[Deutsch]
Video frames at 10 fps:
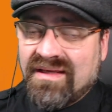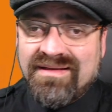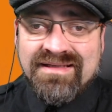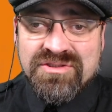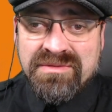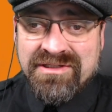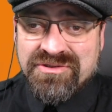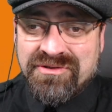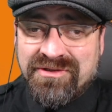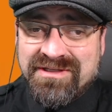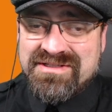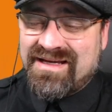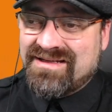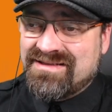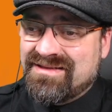Das Spiel ist schon neu
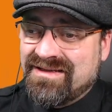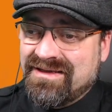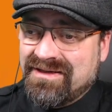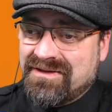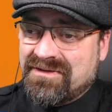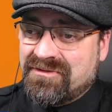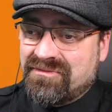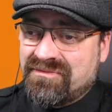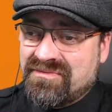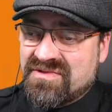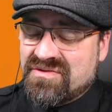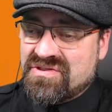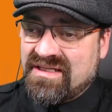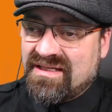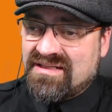gestartet. Ähm, so
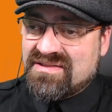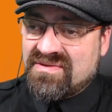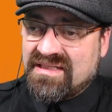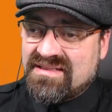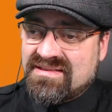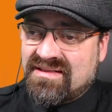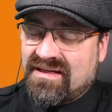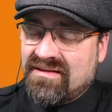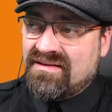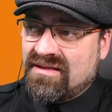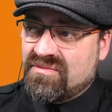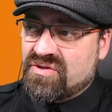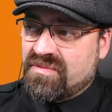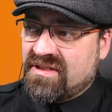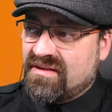schnell geht das. Und jetzt kann im
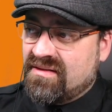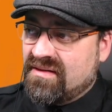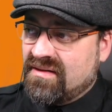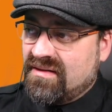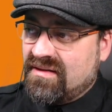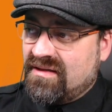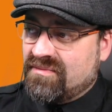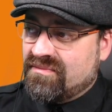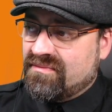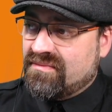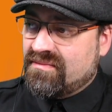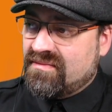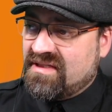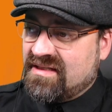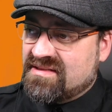Spiel eben
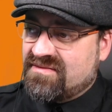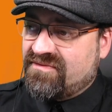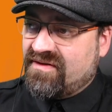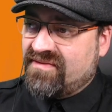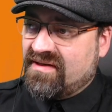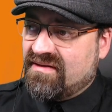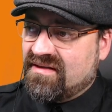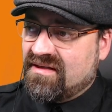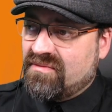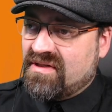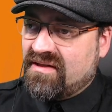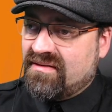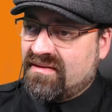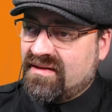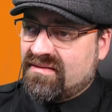das verwenden. Ich nehme mal
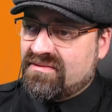einen leeren